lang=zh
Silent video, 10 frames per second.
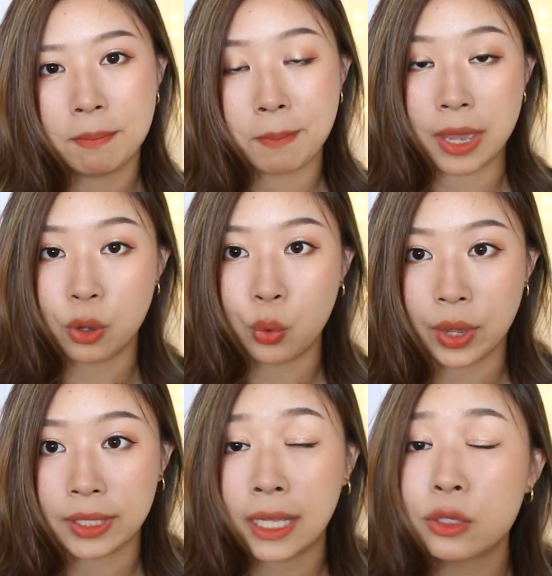玫
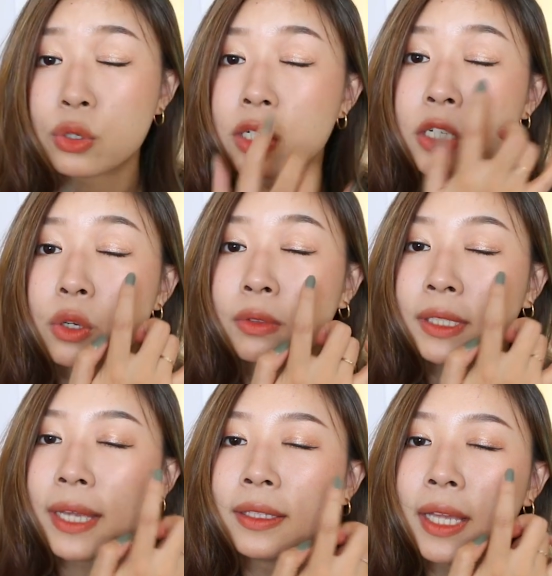瑰，它就是这种
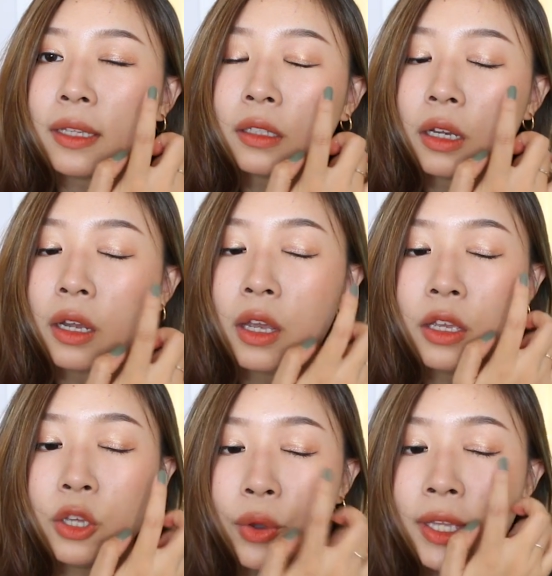淡淡的、
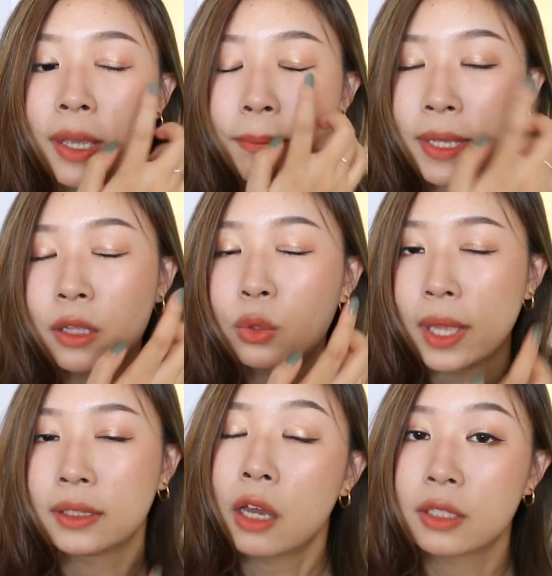有一点偏
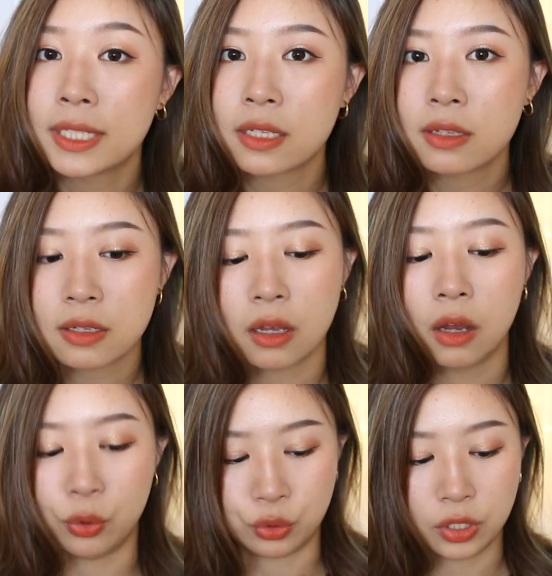暖调的金
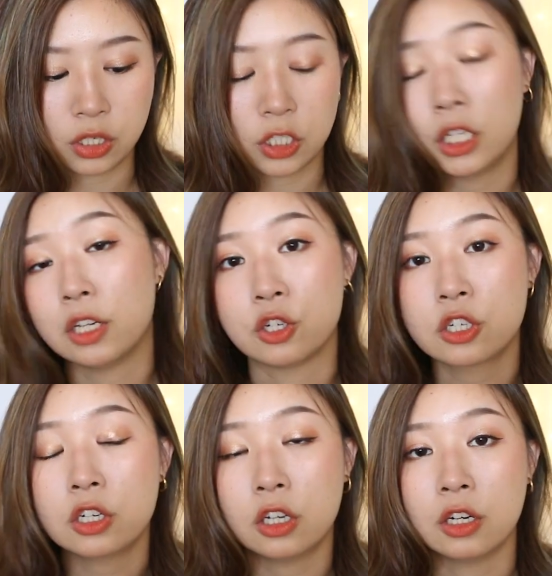色，我觉得真的很
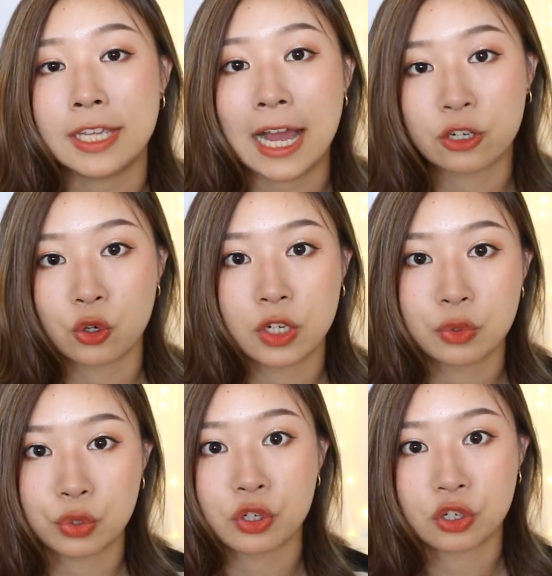适合亚洲
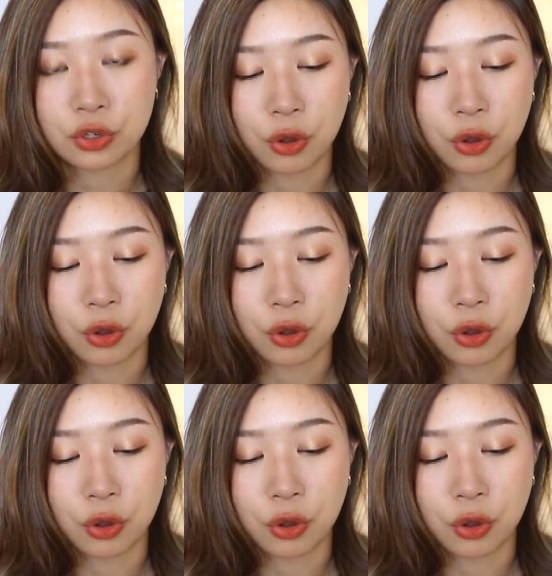人去使